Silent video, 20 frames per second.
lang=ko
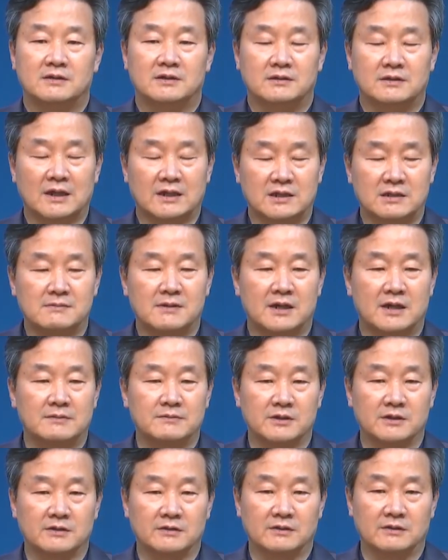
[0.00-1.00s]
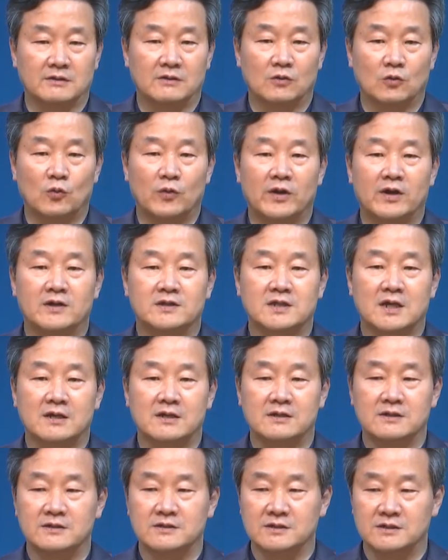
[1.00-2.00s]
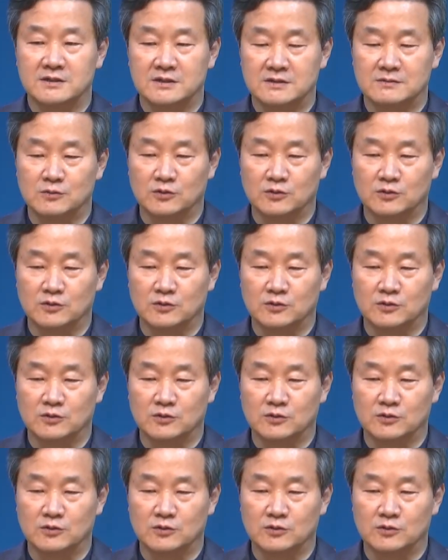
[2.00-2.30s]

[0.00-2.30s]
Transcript: 다시 말하면 왜 자기를 지키지